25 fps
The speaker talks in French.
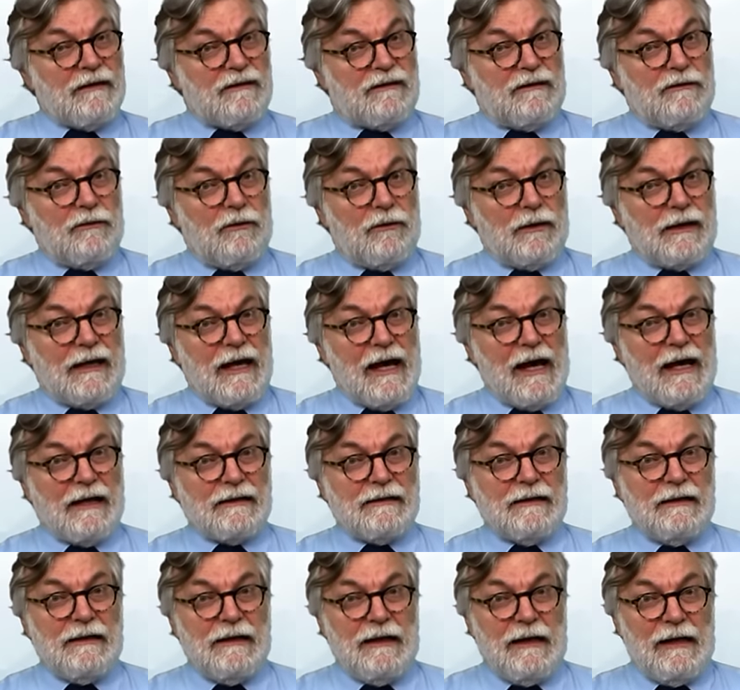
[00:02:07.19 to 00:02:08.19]
Si on
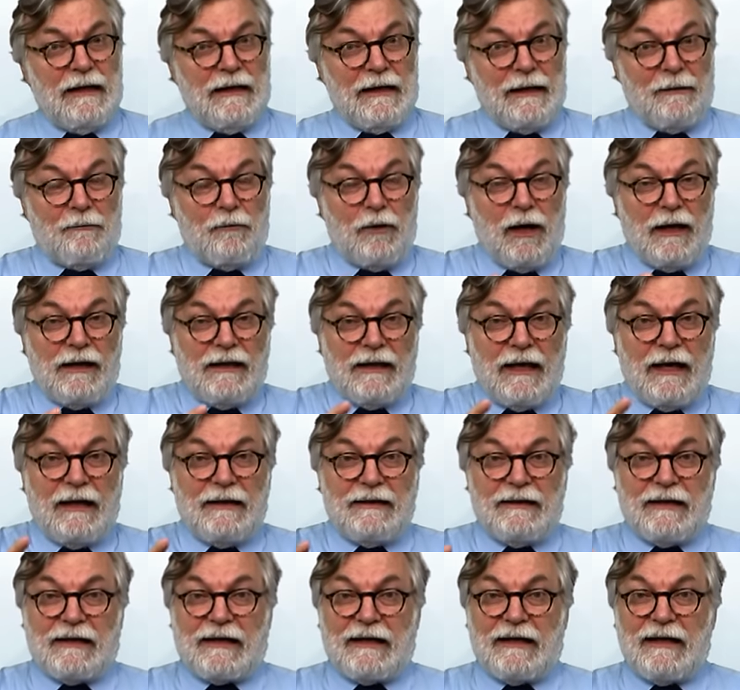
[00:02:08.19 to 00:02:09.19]
regarde la
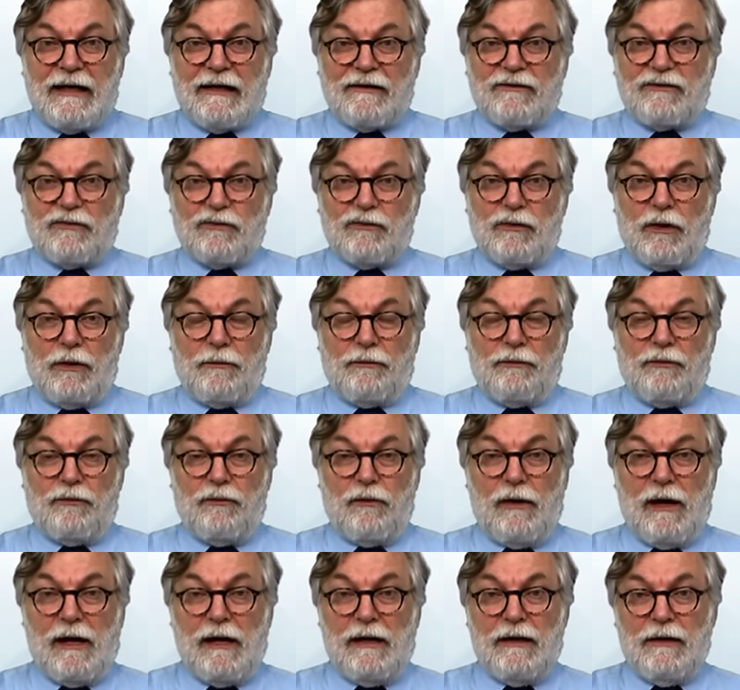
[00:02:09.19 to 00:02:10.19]
moyenne des créations
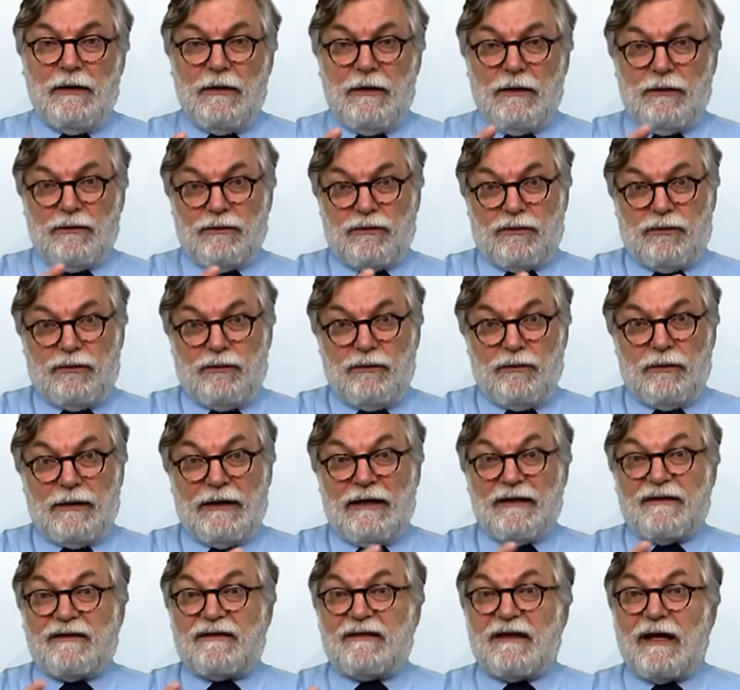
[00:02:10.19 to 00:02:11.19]
d'emplois
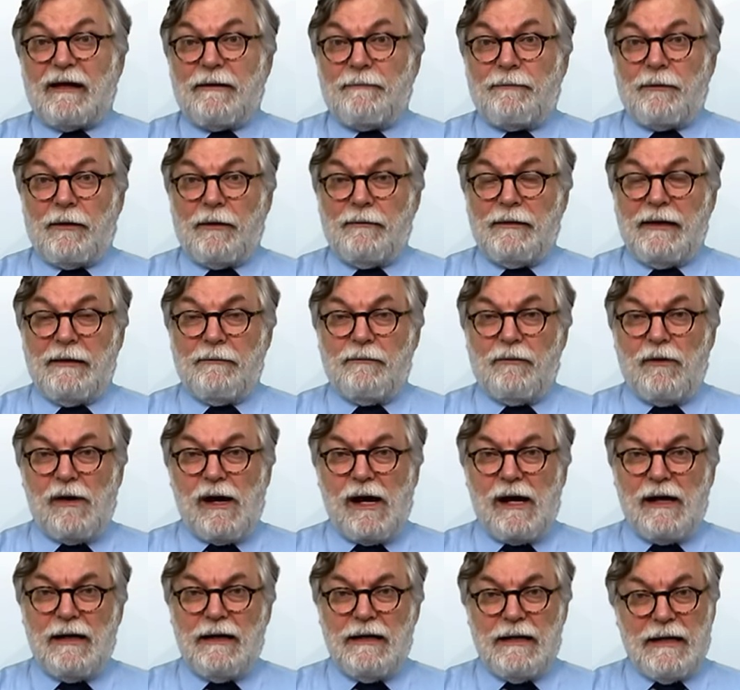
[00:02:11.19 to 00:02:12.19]
sur les cinq premiers
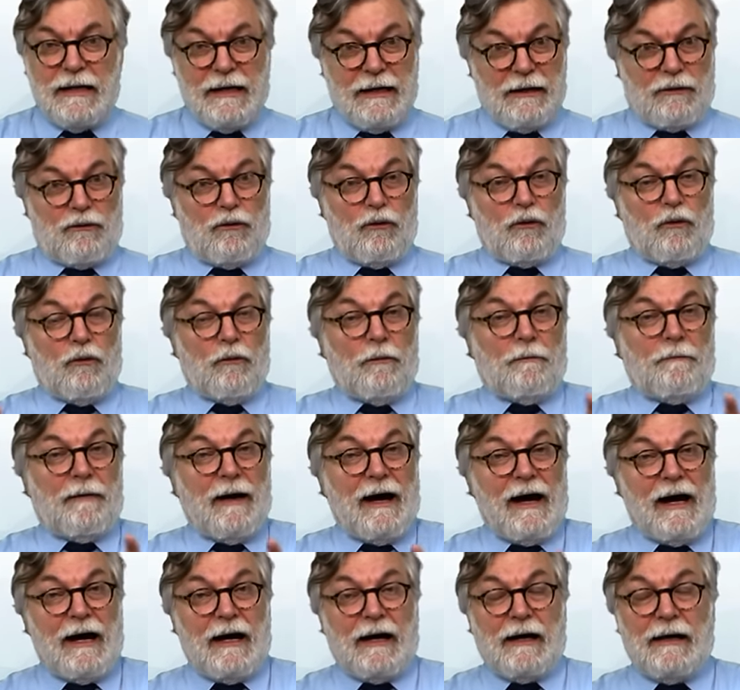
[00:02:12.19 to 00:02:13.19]
mois et qu'on
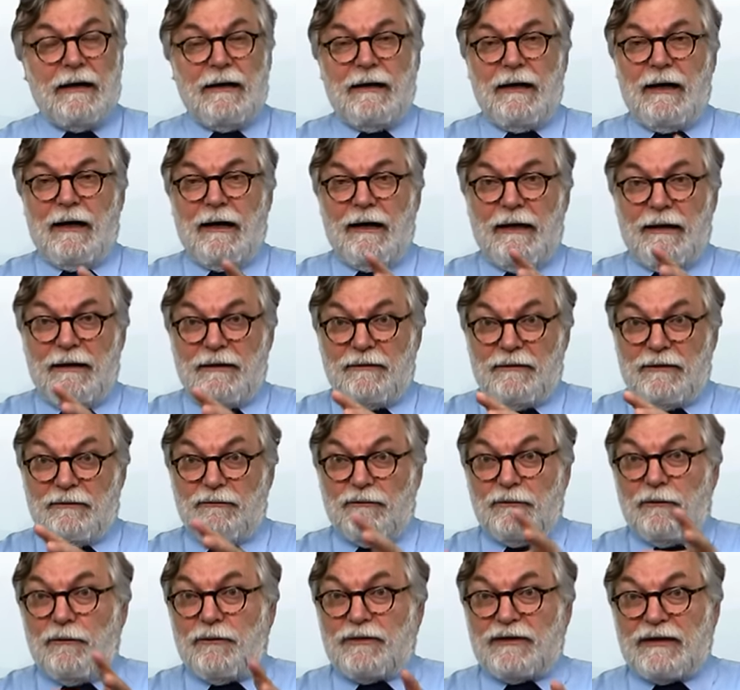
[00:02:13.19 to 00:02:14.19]
compare euh,
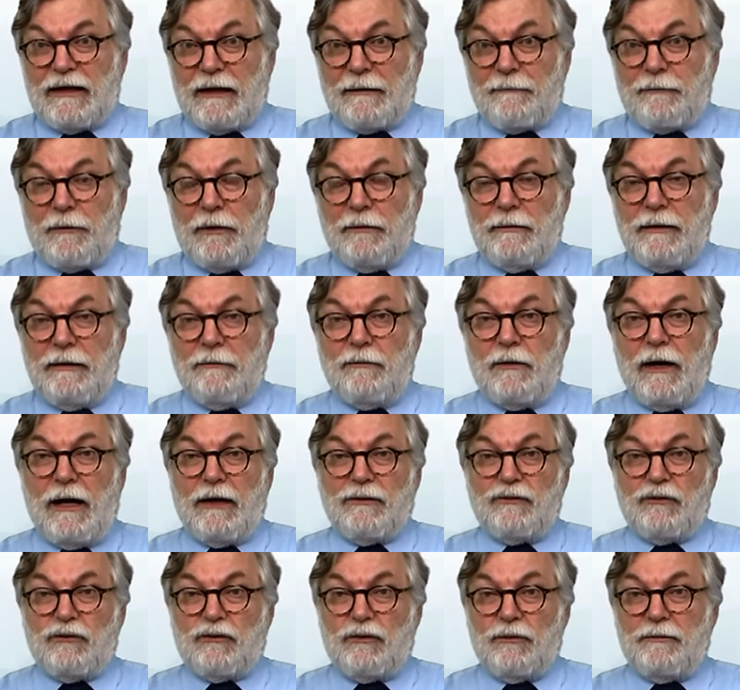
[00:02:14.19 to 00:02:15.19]
aux cinq premiers
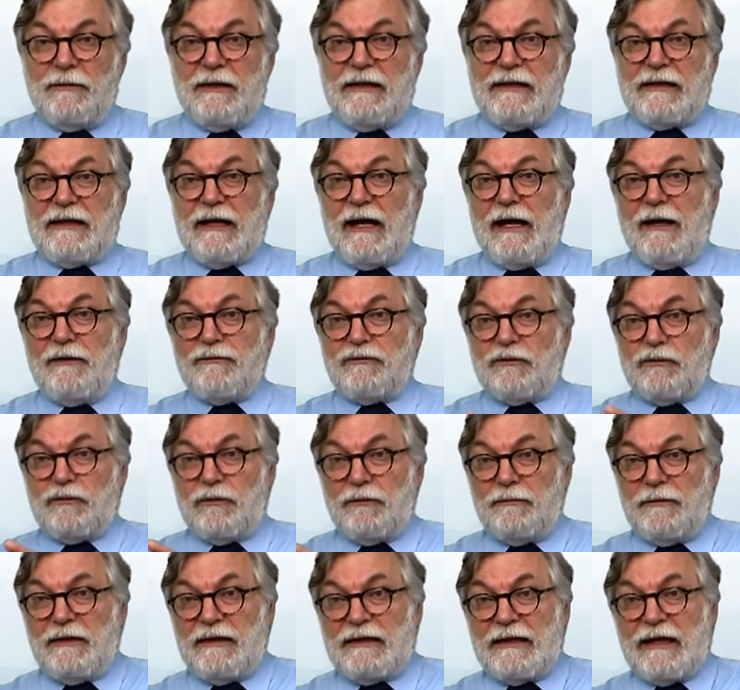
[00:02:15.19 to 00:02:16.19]
mois de 2015, de
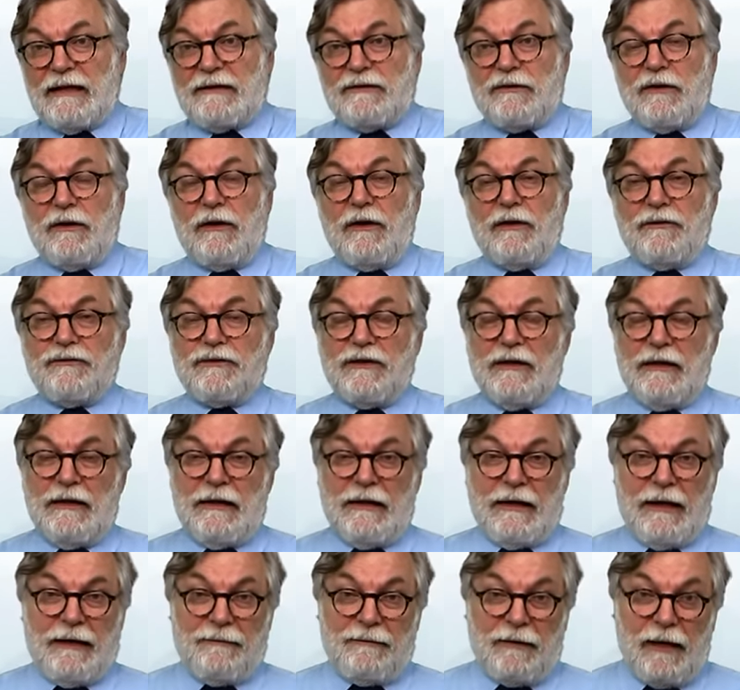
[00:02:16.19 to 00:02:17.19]
2014,
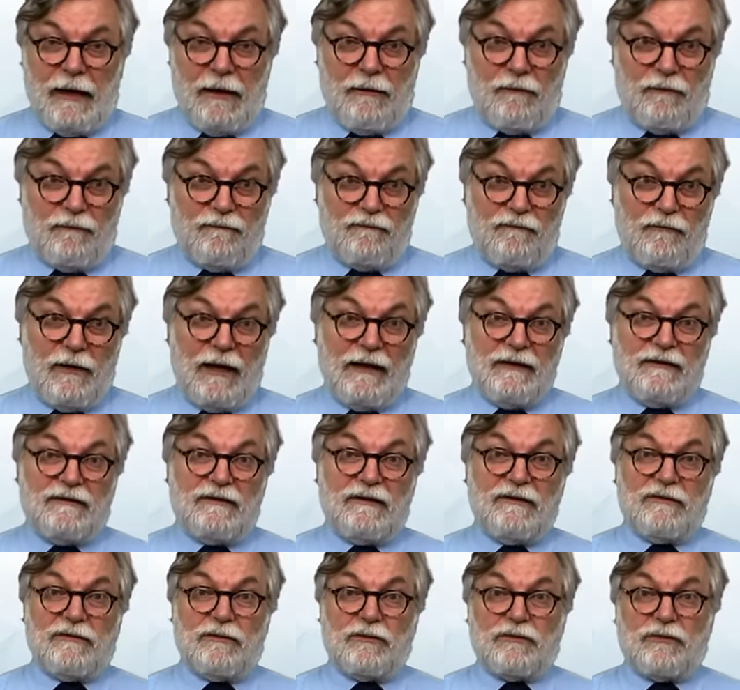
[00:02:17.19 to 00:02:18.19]
eh bien, on le voit
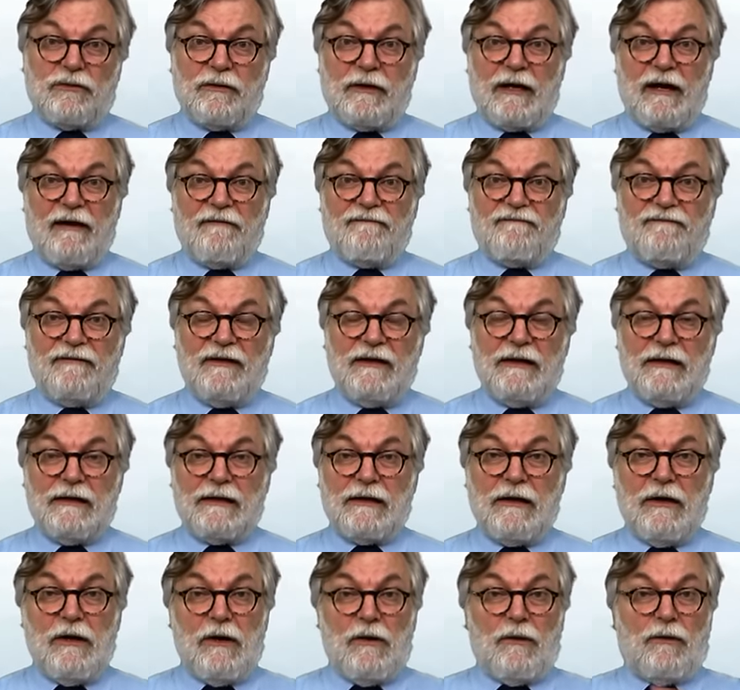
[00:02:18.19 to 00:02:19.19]
ici sur ce
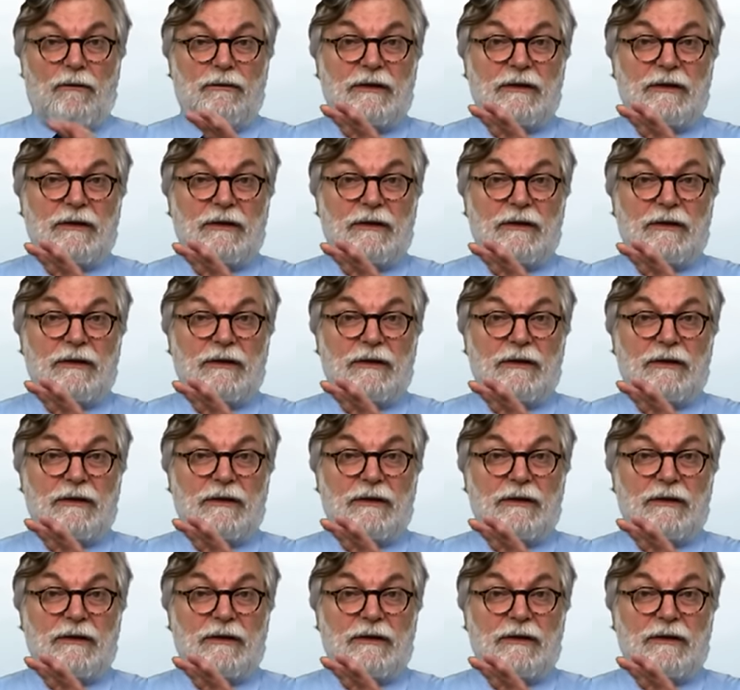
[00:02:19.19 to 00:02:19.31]
graphique.